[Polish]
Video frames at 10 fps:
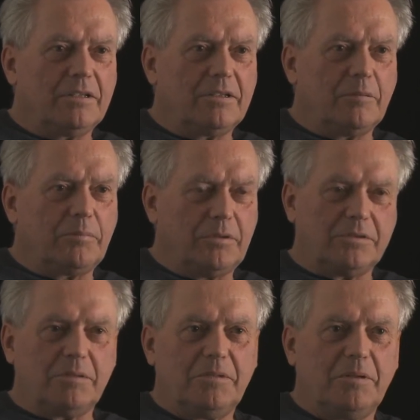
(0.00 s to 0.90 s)
to
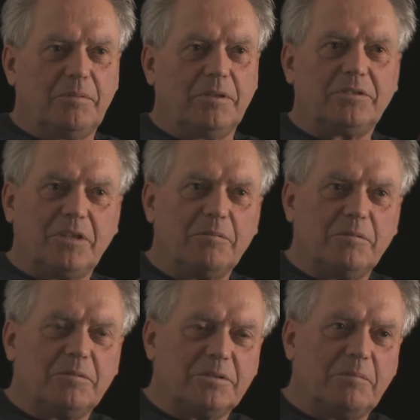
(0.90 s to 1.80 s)
proszę mi opowiedzieć.
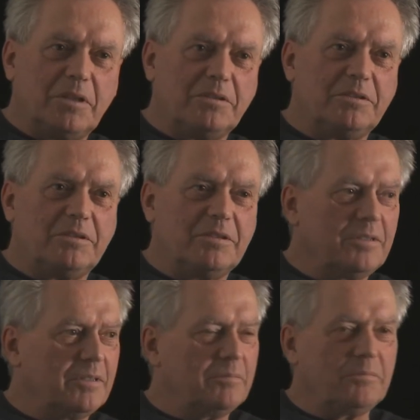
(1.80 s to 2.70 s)
Chciałbym zobaczyć
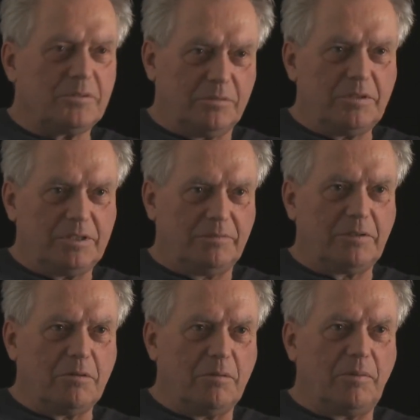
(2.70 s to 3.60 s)
po prostu
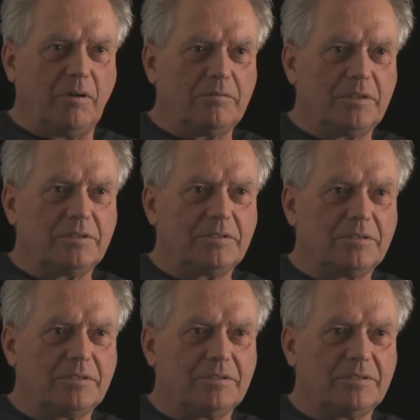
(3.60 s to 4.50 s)
niezwykłą opowieść